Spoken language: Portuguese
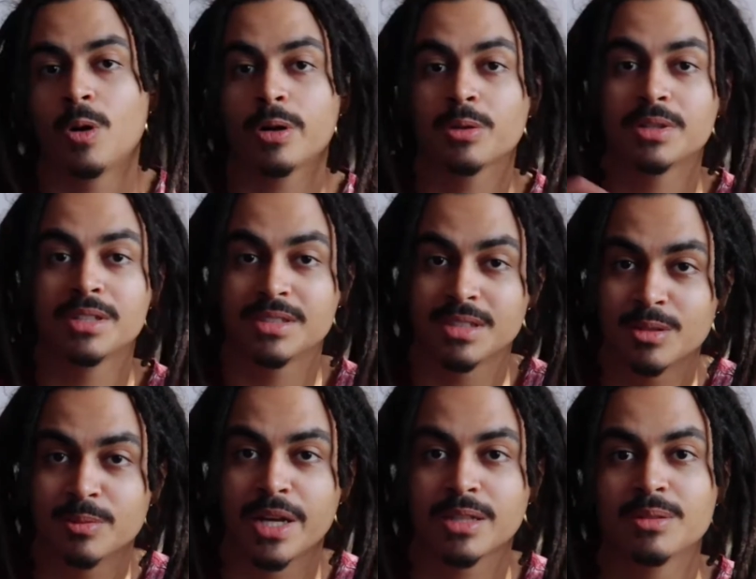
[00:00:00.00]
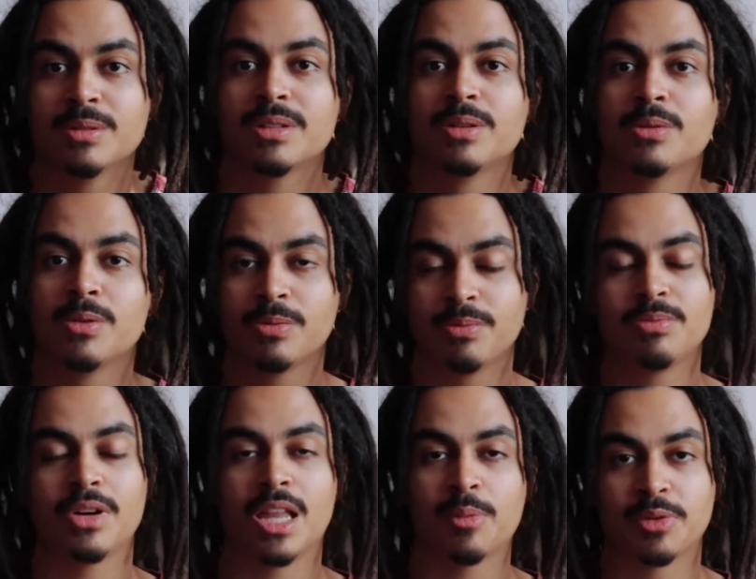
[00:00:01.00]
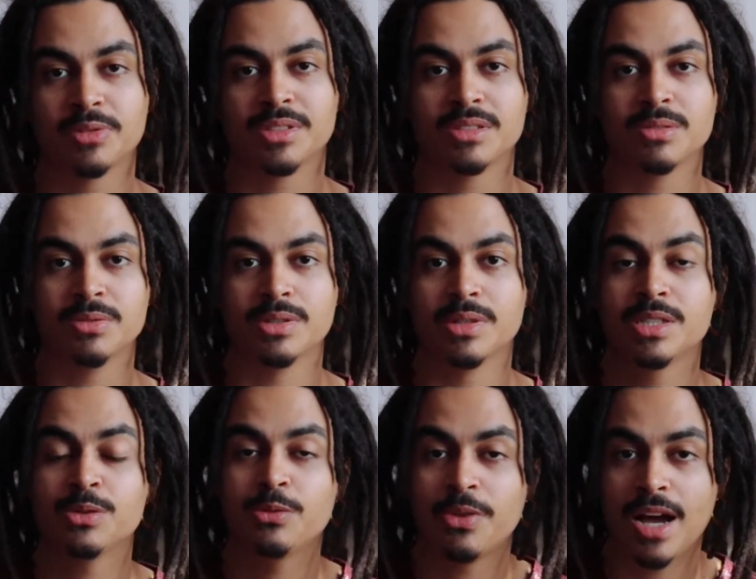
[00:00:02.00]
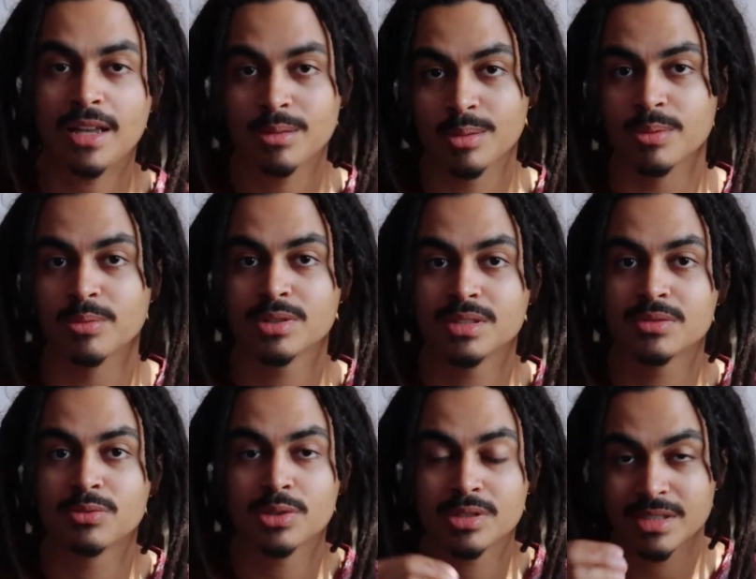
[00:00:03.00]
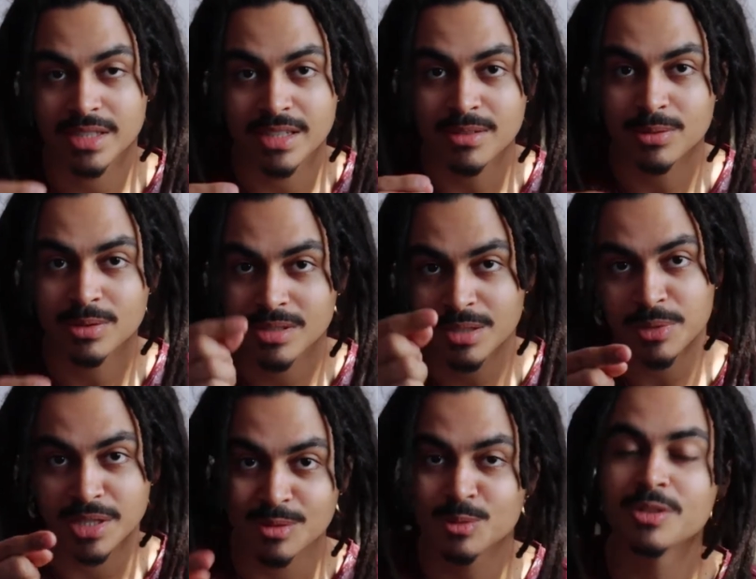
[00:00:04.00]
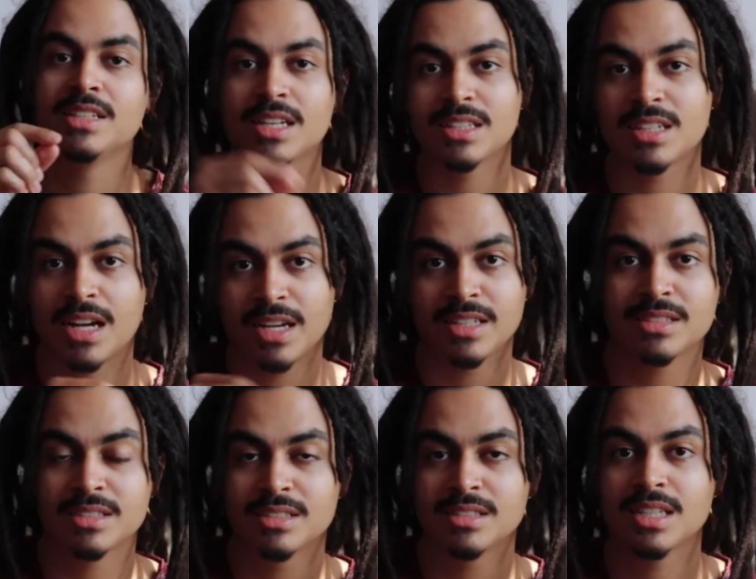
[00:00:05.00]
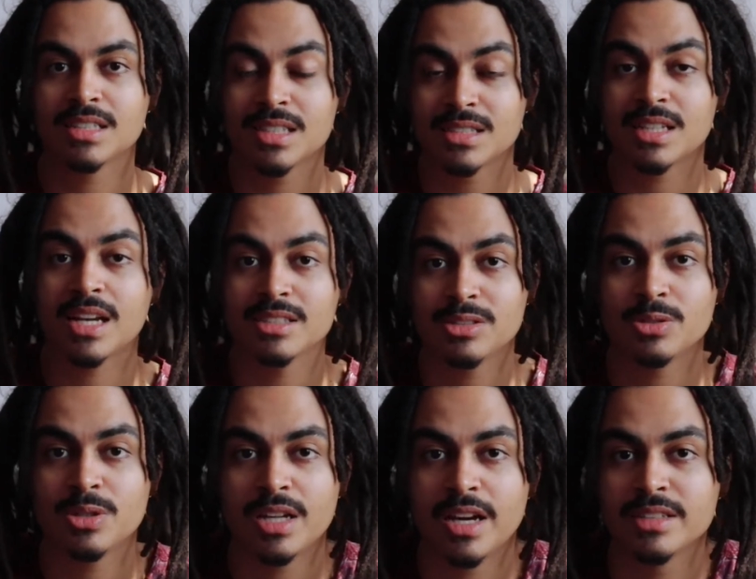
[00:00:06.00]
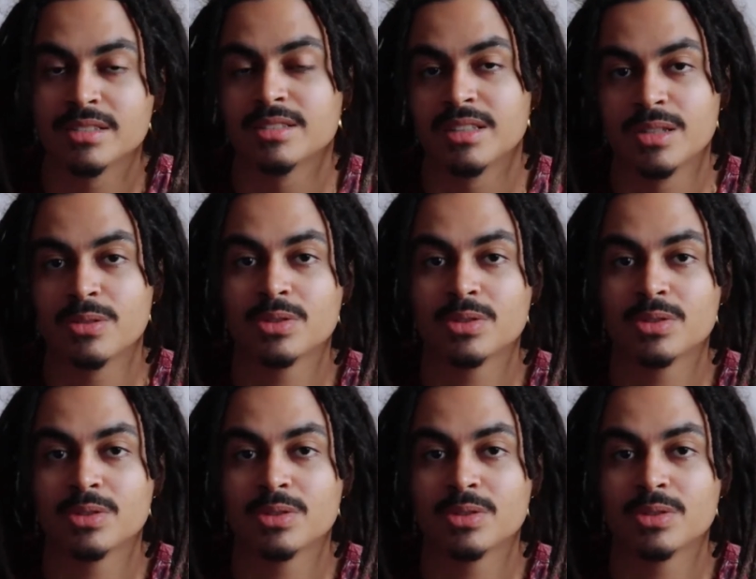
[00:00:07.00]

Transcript: Qual que é o terceiro método que eu vou falar para vocês nesse vídeo? É de fato você, você mesmo, ir atrás e acessar esses jornais, entendeu?